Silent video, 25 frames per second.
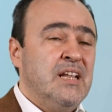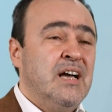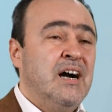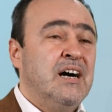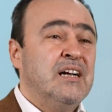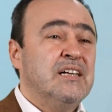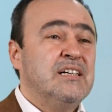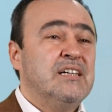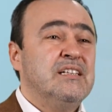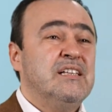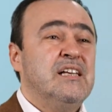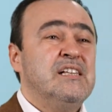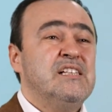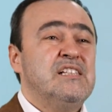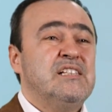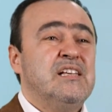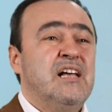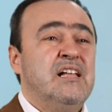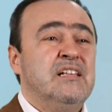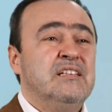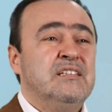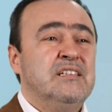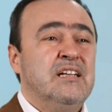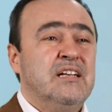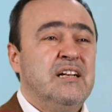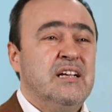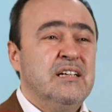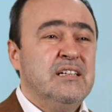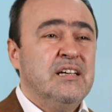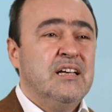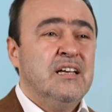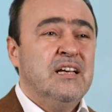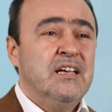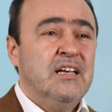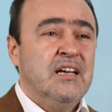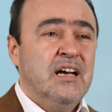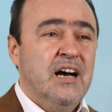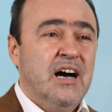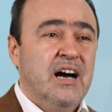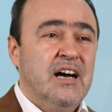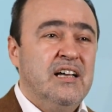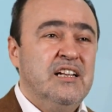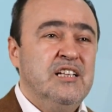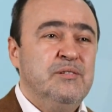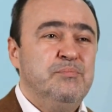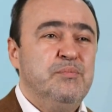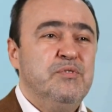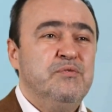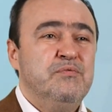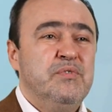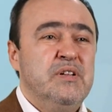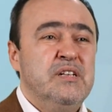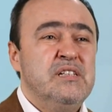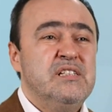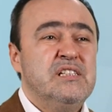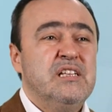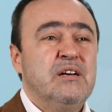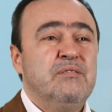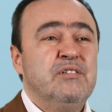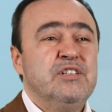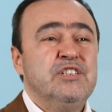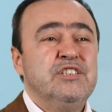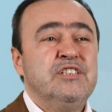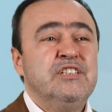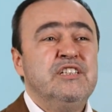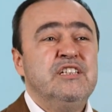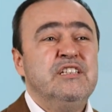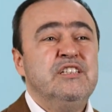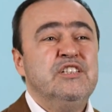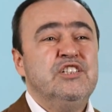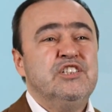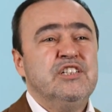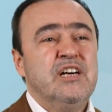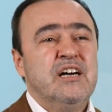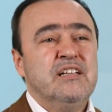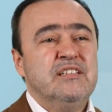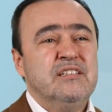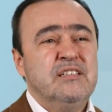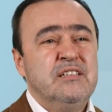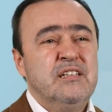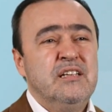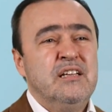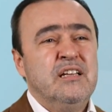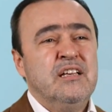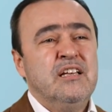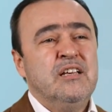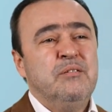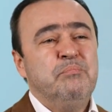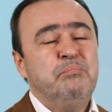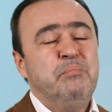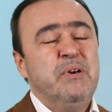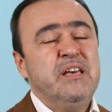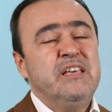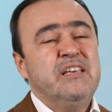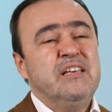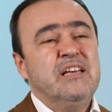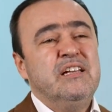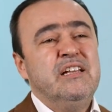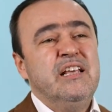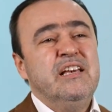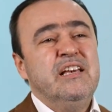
arkadan saldırarak Halit bin Velid savaşın gidişatını Mekke